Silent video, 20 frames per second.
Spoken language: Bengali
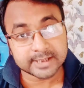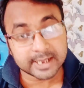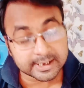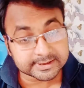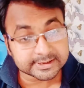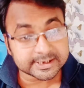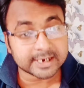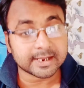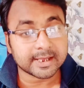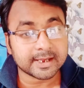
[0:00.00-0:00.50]

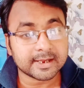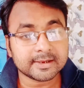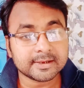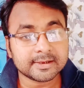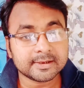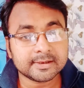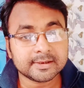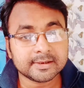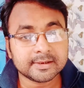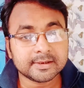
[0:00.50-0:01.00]
তাছাড়া
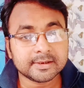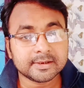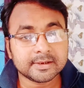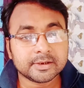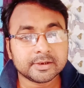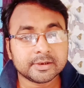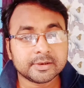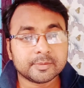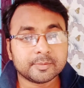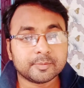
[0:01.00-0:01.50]

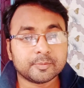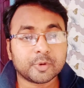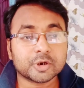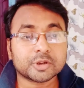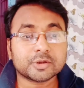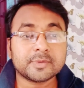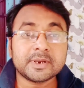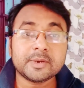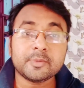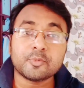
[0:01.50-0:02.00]

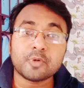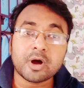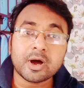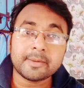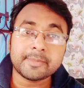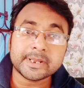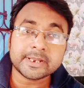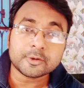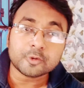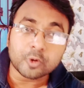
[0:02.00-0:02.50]
বর্তমানে
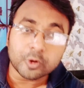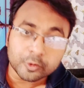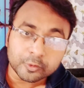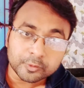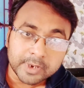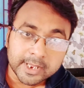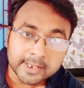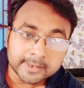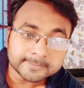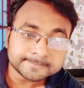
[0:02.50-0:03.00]
মহামারী
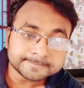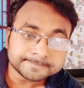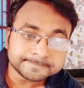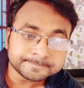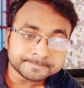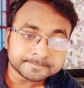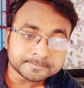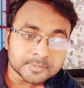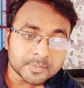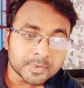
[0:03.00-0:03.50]
করোনা
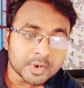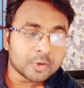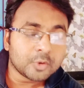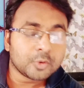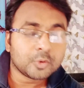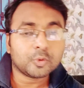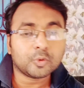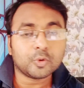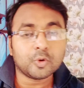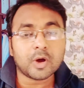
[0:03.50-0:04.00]

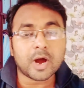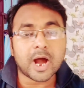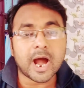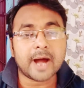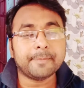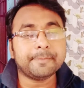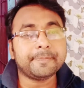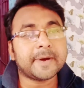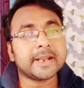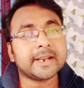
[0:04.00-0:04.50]
ও
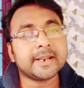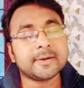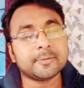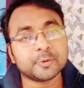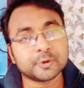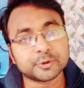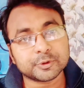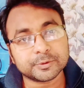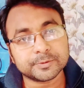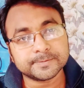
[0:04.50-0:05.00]
আমফানের
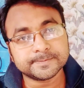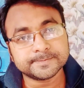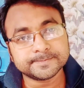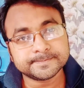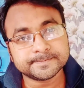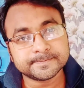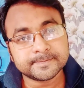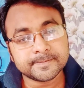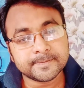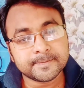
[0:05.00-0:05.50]
মতো
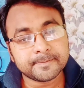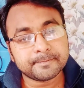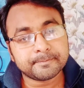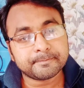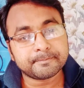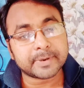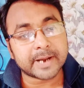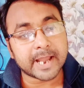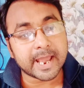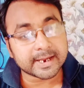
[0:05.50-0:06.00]

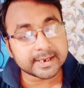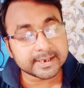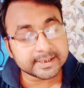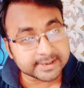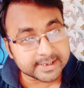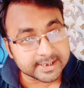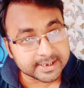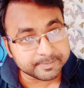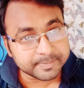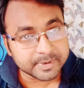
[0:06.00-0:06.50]

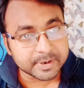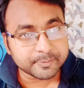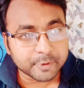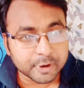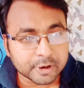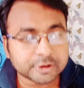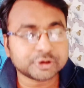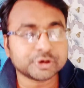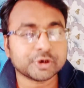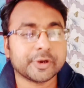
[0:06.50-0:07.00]
প্রাকৃতিক
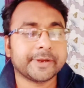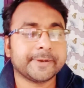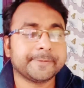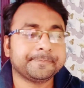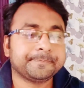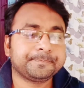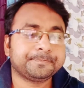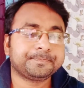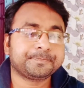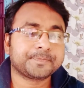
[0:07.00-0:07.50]
বিপর্যয়ে
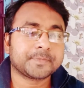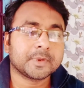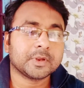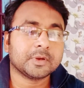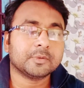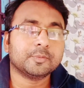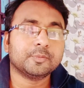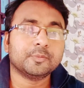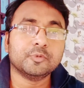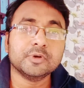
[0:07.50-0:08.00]

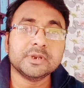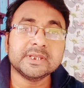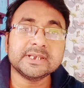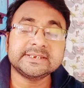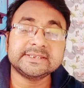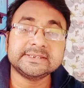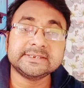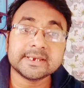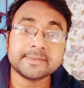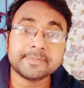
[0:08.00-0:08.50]

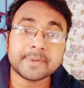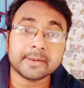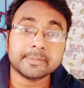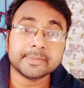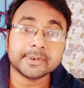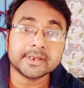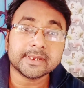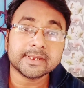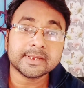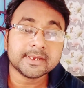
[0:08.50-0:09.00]
পুলিশ
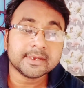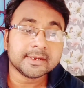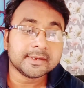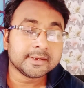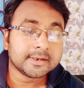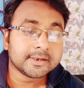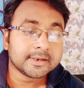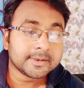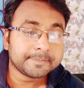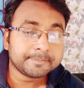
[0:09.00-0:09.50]
যেভাবে
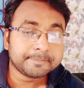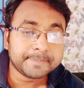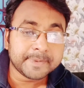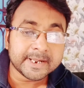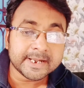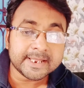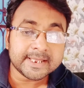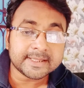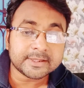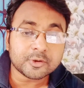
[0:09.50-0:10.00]

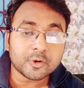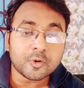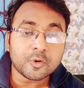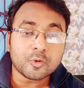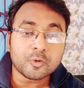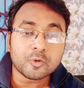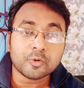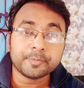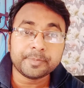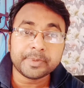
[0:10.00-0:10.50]
পীড়িত
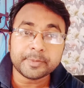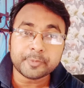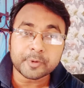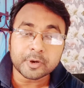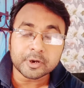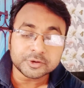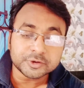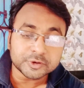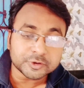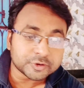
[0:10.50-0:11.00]
ও
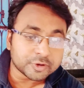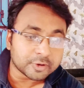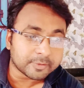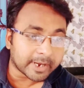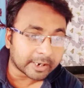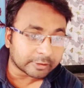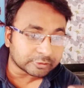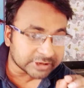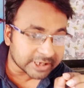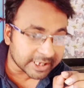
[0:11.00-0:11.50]
বিপর্যস্ত
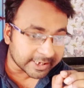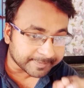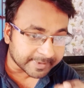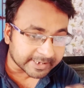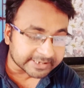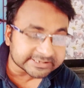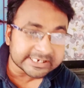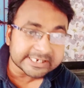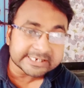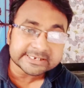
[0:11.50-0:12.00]
মানুষের
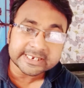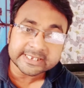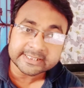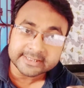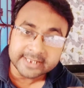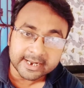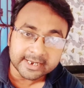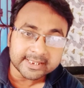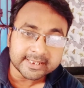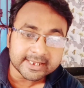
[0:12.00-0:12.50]
পাশে এসে
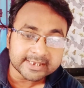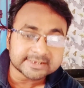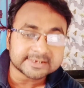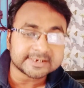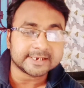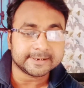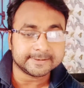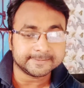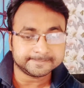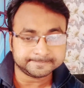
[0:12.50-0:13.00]

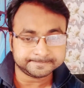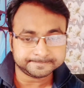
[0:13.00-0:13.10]
দাঁড়িয়েছে